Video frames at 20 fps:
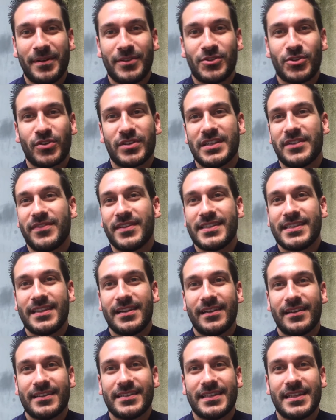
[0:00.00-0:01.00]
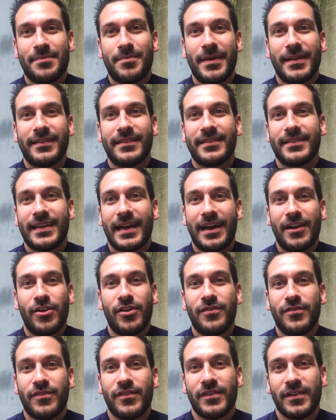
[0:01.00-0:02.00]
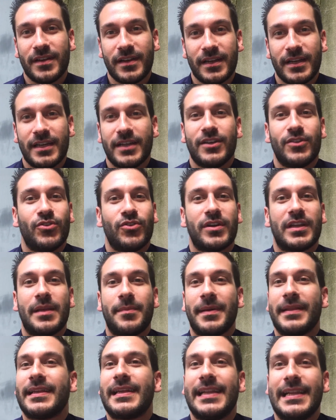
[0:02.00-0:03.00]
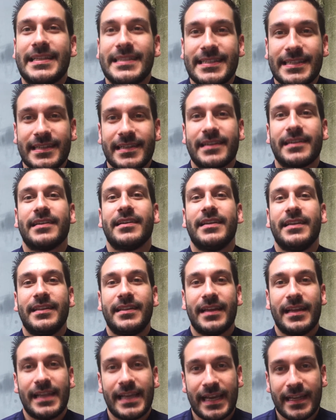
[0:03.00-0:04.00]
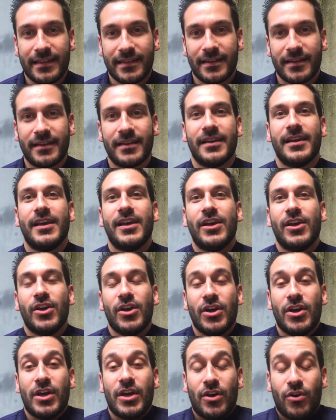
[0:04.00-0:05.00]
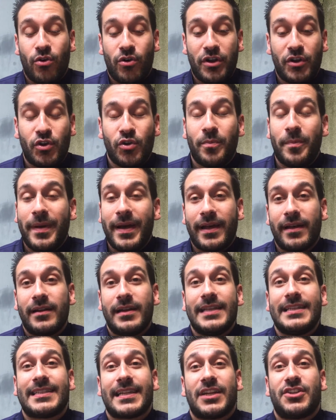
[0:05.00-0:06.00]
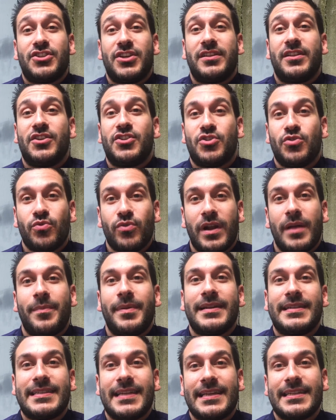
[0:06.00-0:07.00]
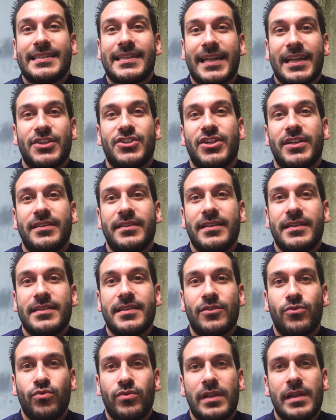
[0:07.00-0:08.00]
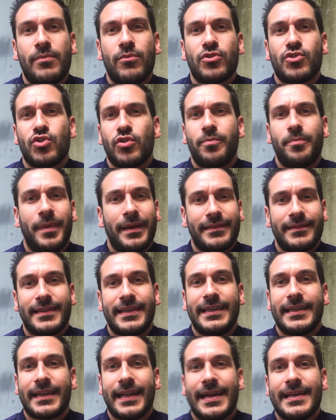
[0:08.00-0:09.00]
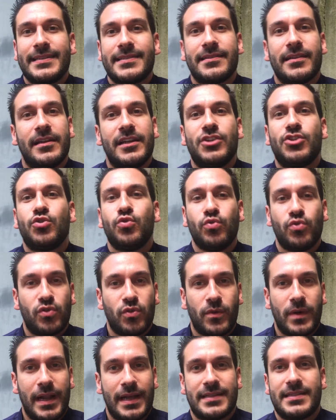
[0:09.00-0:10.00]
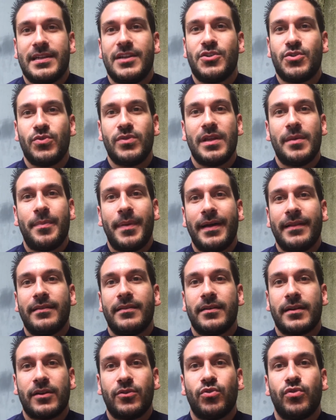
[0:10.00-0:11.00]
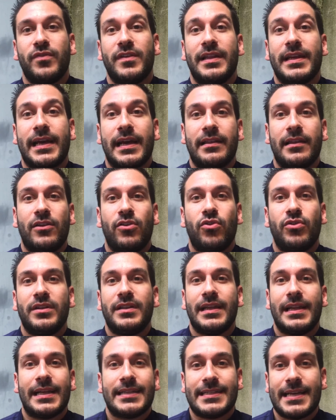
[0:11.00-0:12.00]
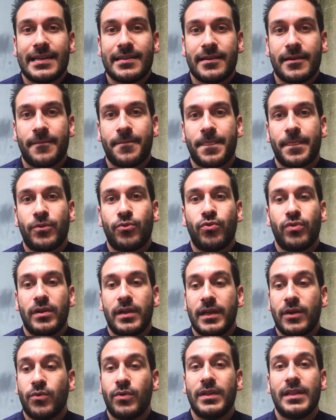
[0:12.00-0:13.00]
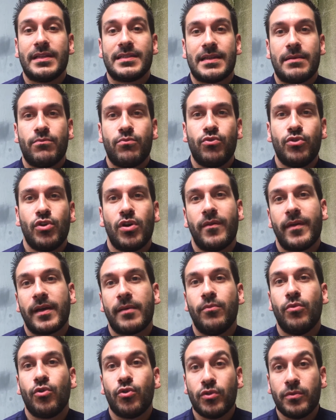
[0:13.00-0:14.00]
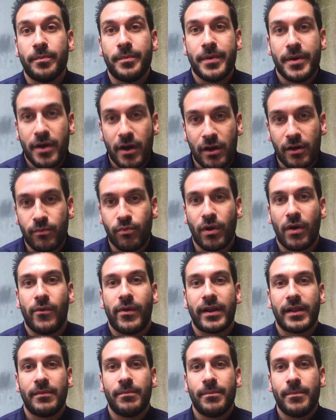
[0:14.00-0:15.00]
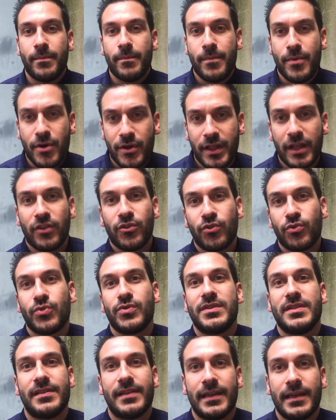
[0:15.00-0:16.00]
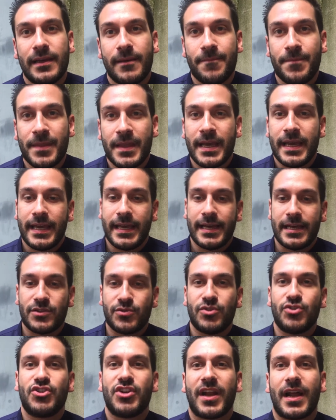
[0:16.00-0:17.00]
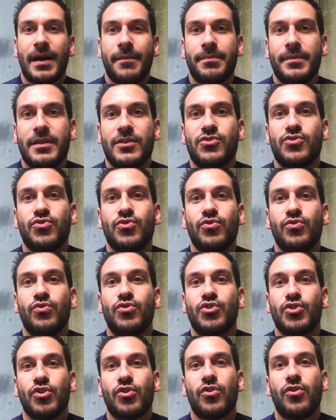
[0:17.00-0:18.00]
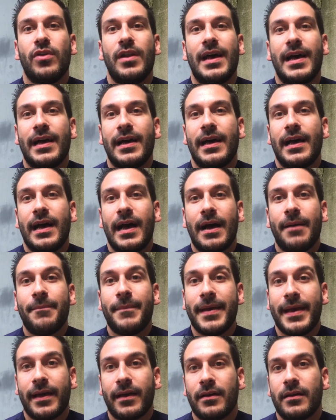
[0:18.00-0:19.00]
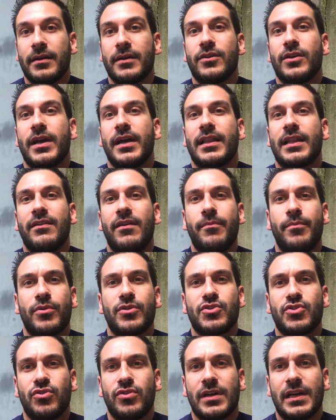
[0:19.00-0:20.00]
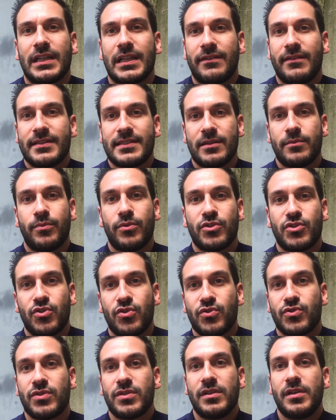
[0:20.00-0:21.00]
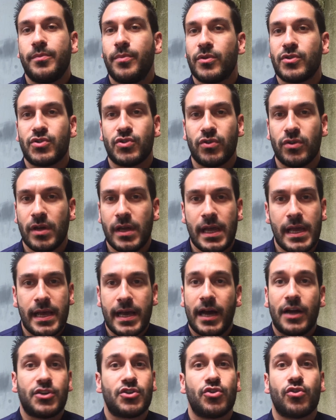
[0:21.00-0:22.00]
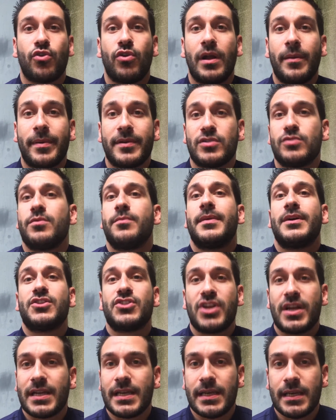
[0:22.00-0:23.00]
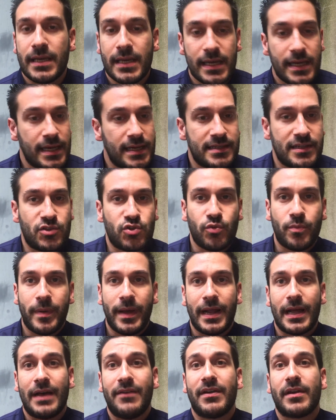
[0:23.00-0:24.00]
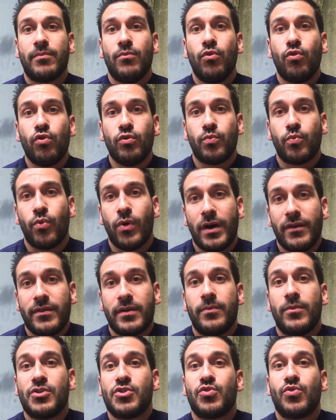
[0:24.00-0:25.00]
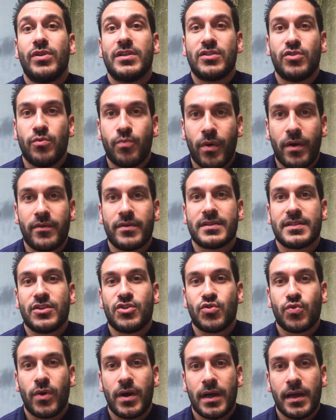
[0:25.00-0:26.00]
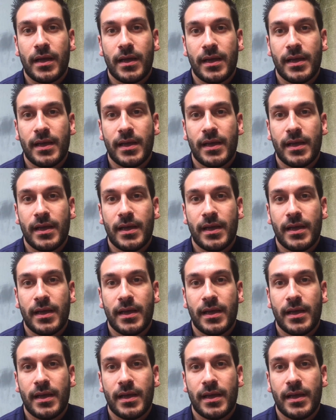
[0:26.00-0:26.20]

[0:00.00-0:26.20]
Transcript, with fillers: Pas sûr que c'est facile. Hein. C'est des pâtes à l'œuf, donc des pâtes classiques italiennes. On récupère les straccetti. Chez nous, on appelle ça straccetti. C'est tous les morceaux de pâtes Les chutes. Les chutes, voilà. C'est les chutes des pâtes quand tu fais des cannelloni, des lasagnes. Tu les cuis dans un bouillon avec beaucoup de beurre pour avoir une bonne intrusité. Et ensuite, je râpe dessus du chocolat amer. 80%, 85%, 70%. Un chocolat, par exemple, au manjari. C'est super avec beaucoup de poivre. Moi, j'utilise du poivre Saint-Chouin.